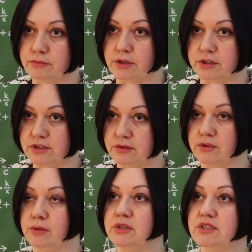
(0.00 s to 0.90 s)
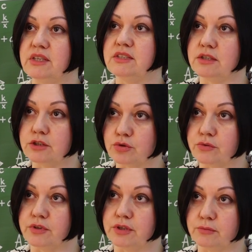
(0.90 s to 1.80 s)
активными,
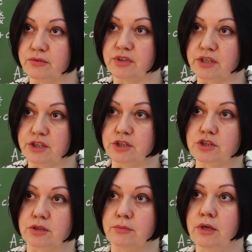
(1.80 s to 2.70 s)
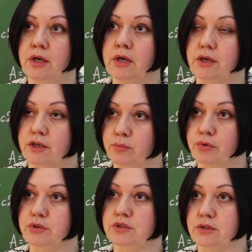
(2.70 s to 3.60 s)
заинтересованными в дальнейшей
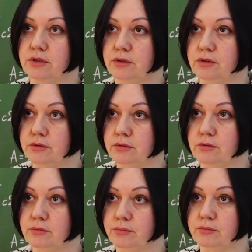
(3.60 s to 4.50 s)
работе э,